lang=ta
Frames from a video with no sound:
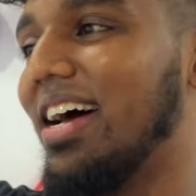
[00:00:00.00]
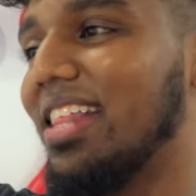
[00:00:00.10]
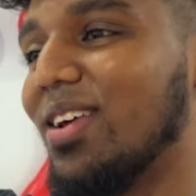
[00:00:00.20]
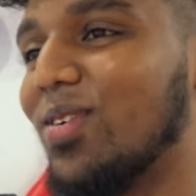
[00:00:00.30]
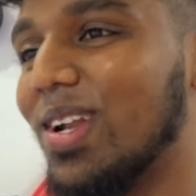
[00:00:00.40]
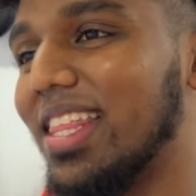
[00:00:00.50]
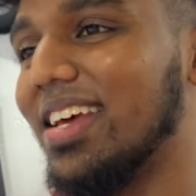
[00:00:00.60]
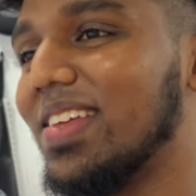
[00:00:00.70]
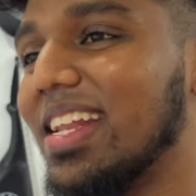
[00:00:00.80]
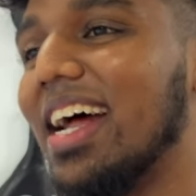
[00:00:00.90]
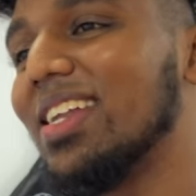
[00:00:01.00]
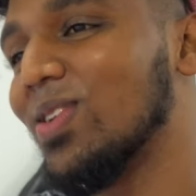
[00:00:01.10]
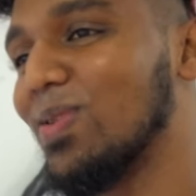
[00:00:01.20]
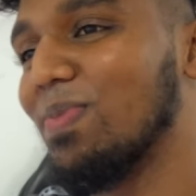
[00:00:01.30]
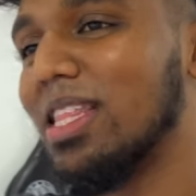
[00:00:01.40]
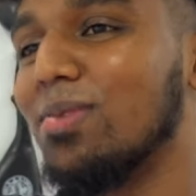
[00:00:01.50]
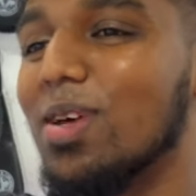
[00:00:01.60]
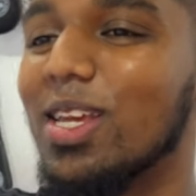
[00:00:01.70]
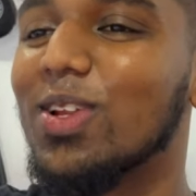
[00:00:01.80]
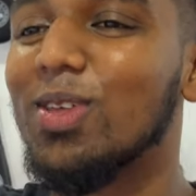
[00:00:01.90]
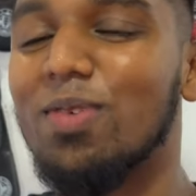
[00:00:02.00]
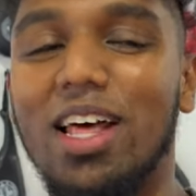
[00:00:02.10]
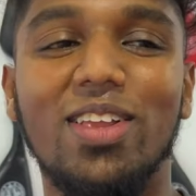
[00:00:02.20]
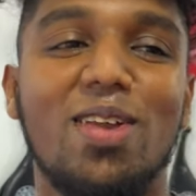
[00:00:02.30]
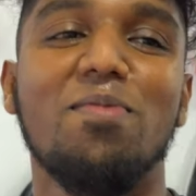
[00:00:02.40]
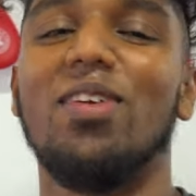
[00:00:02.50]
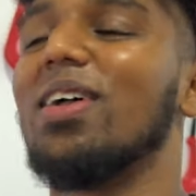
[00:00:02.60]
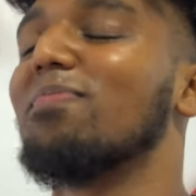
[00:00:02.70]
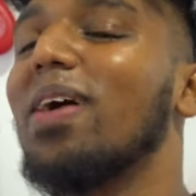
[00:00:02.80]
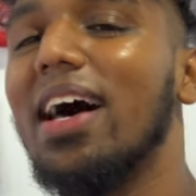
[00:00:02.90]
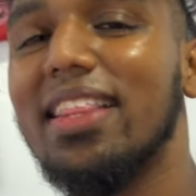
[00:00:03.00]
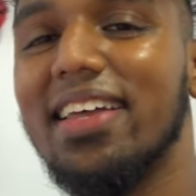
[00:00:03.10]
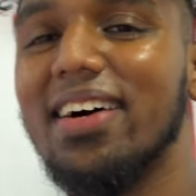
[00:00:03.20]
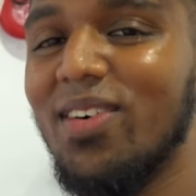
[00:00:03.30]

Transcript: அந்த கூட்டத்தில் வந்து நான் ஒரு பத்து பேர் இருபது பேராக ஜாயின் பண்ணுவாங்க பார்த்தா